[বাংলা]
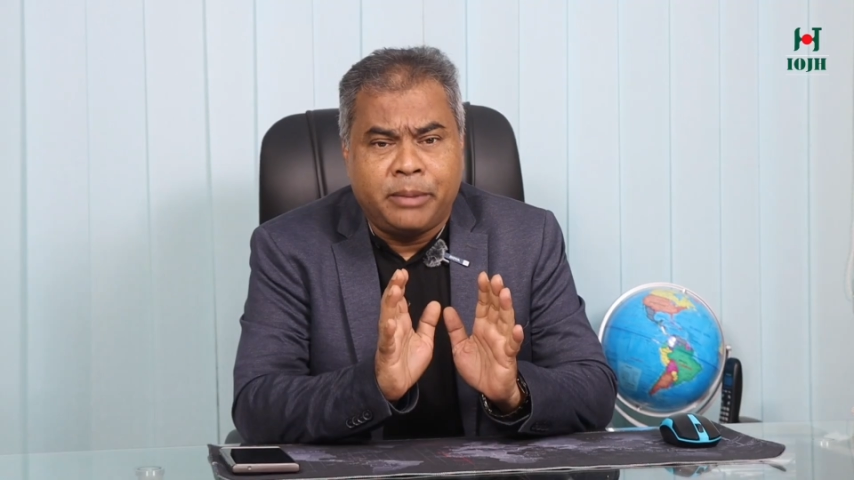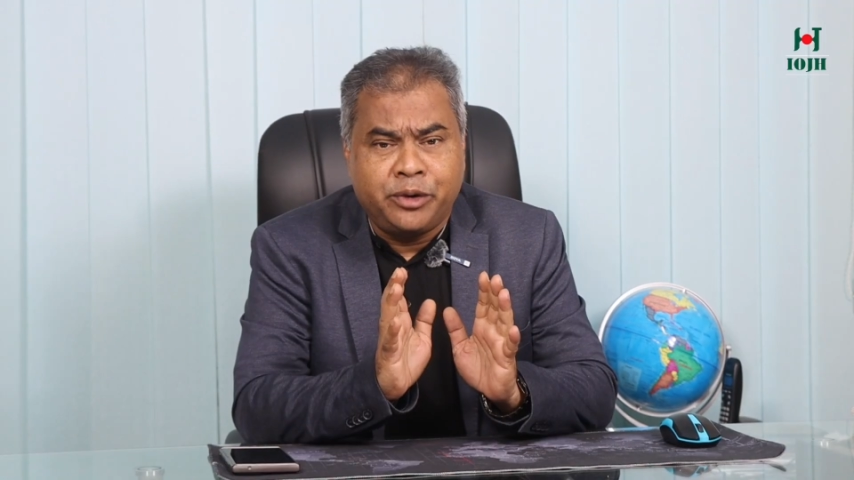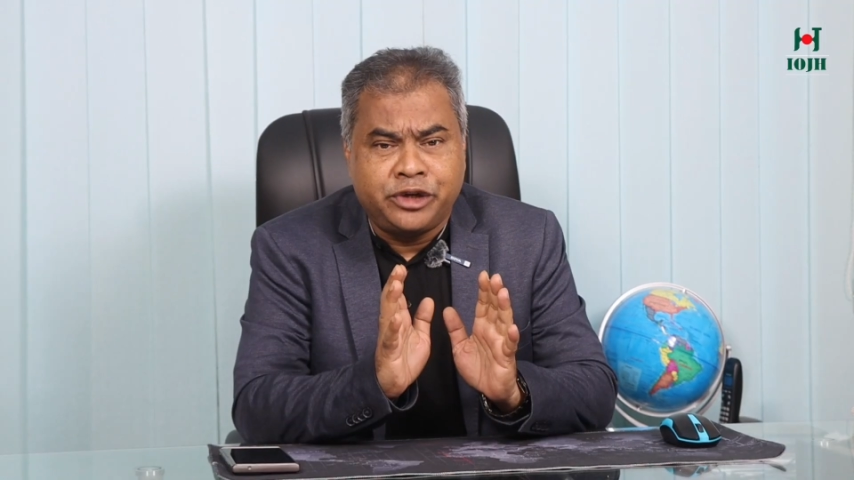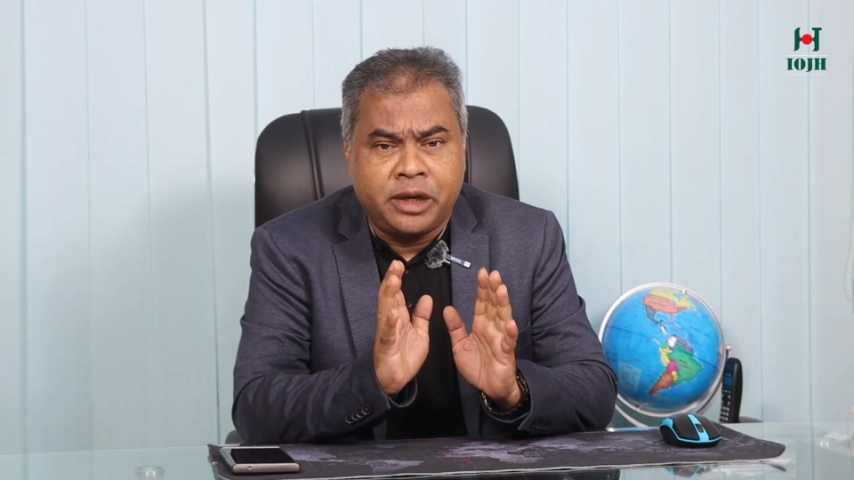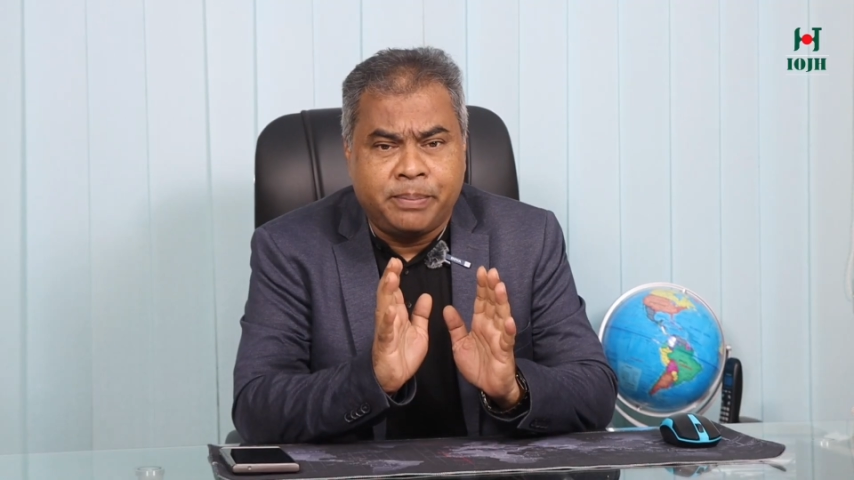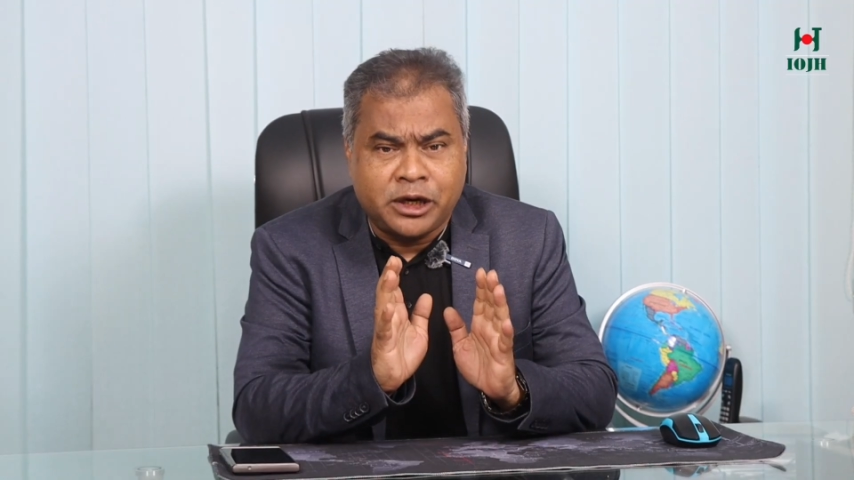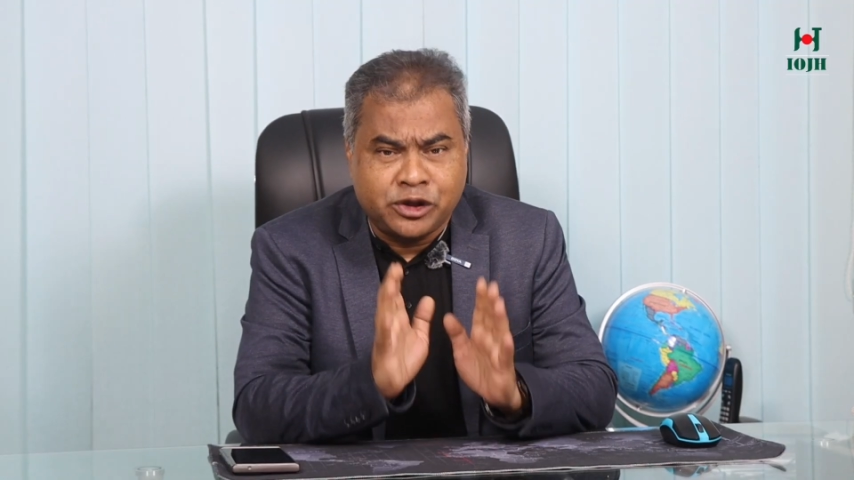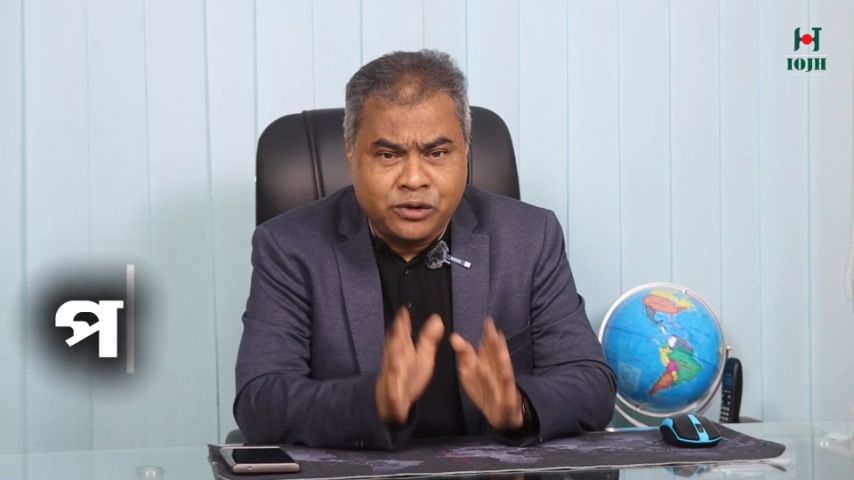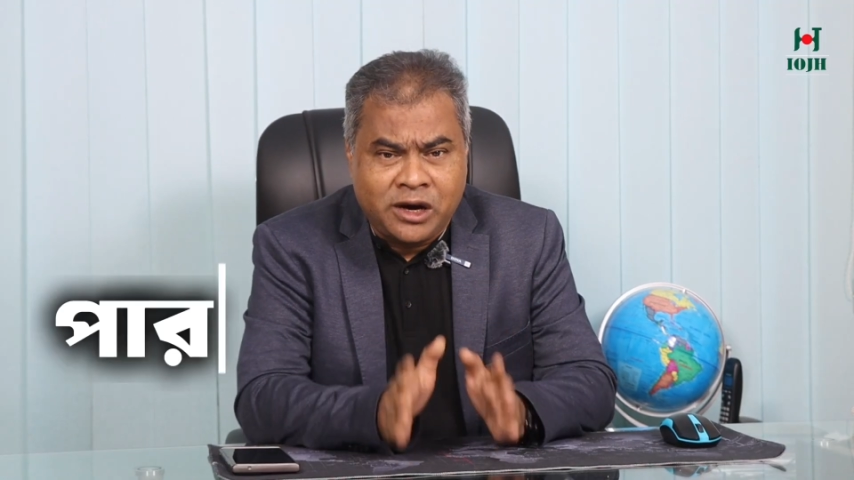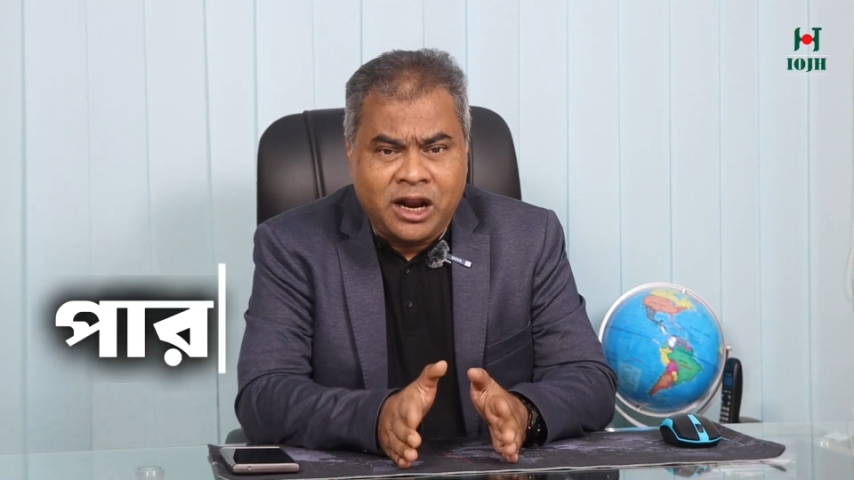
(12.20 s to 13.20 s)
মানুষের
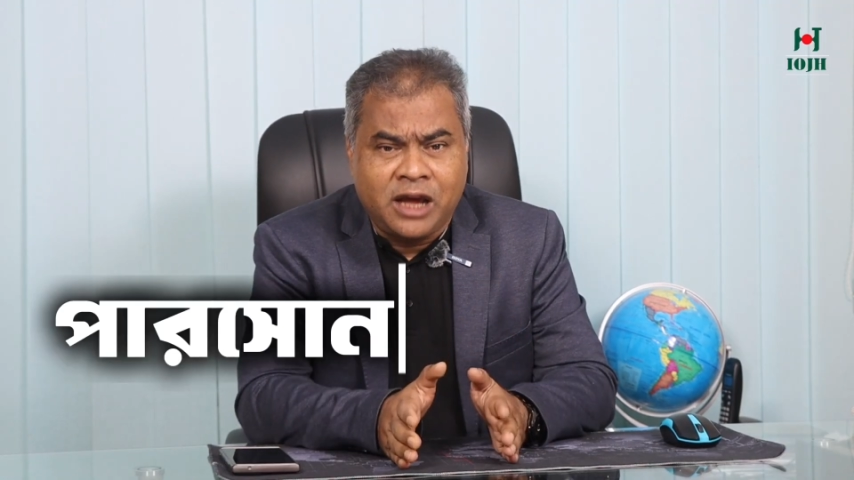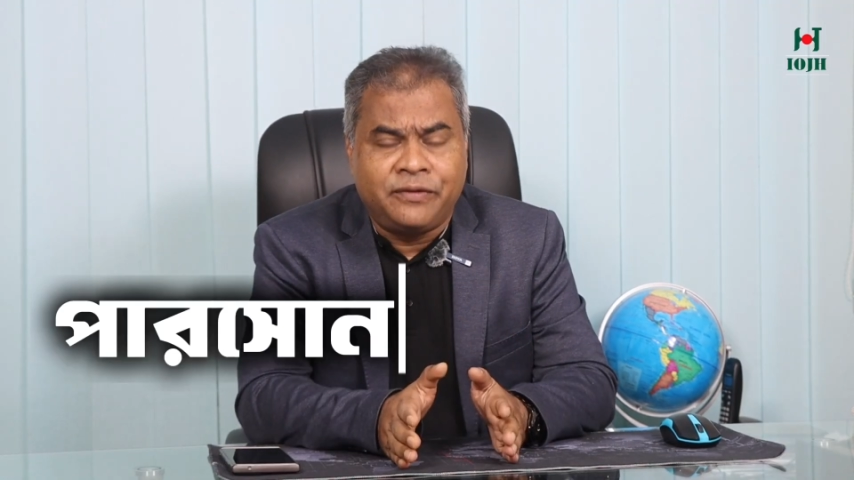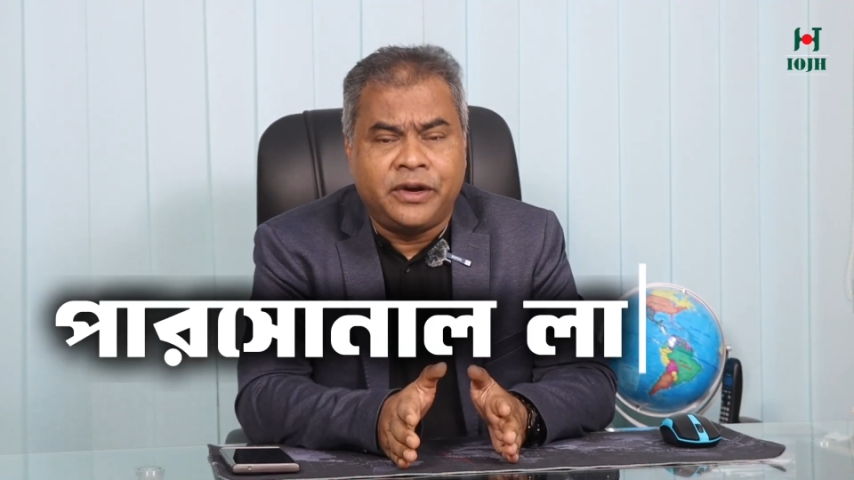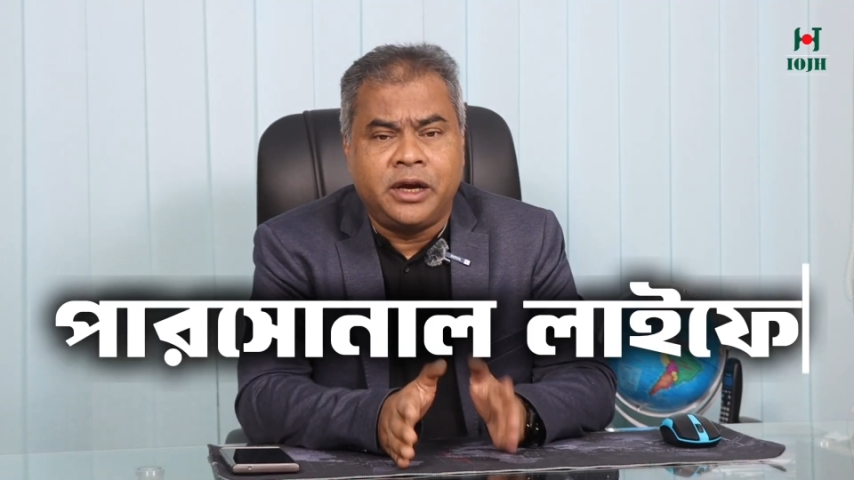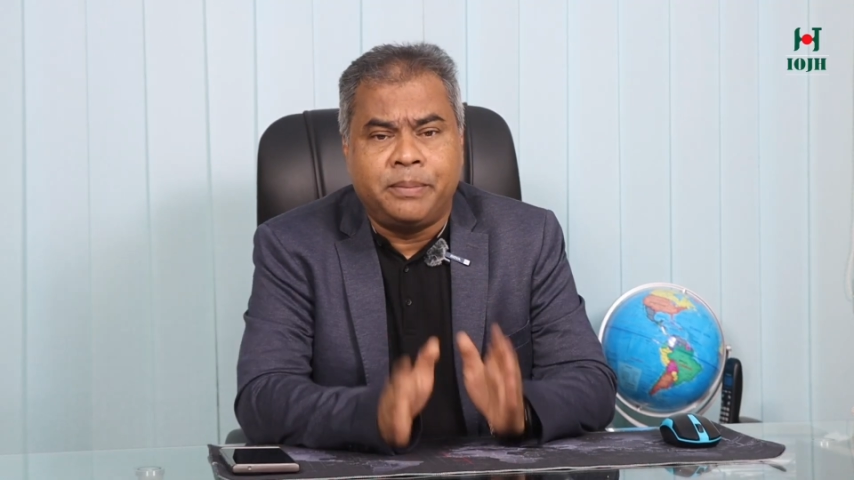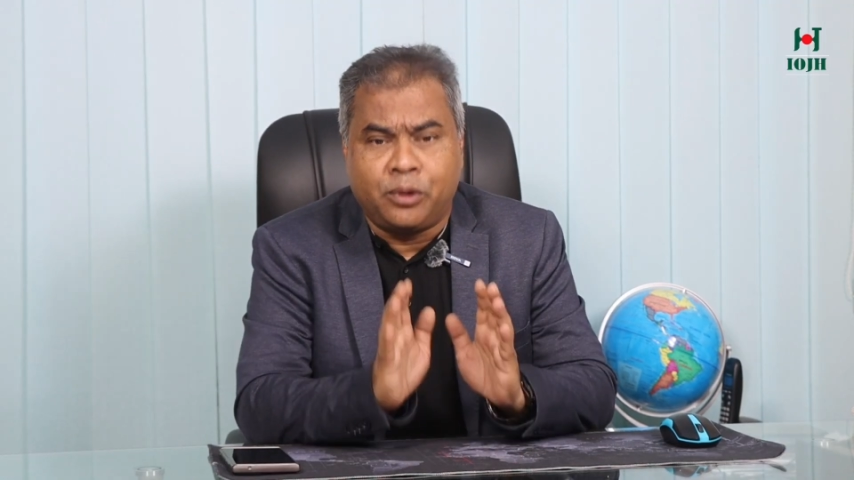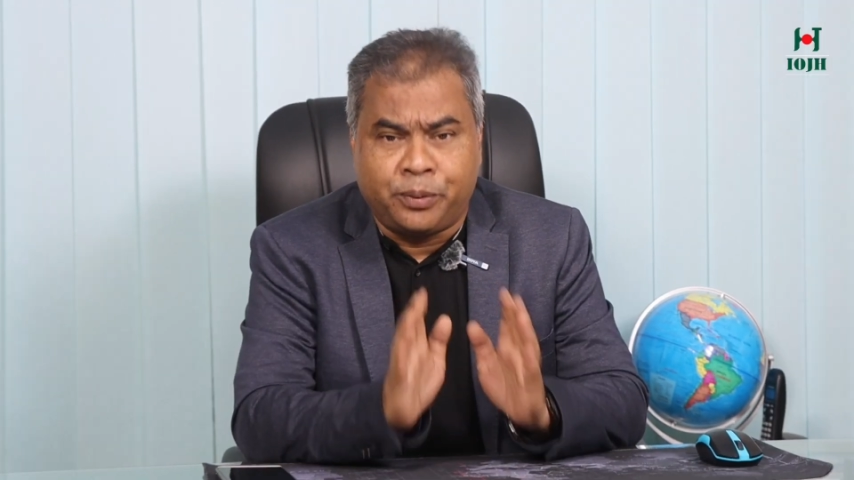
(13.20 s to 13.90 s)
পার্সোনাল লাইফে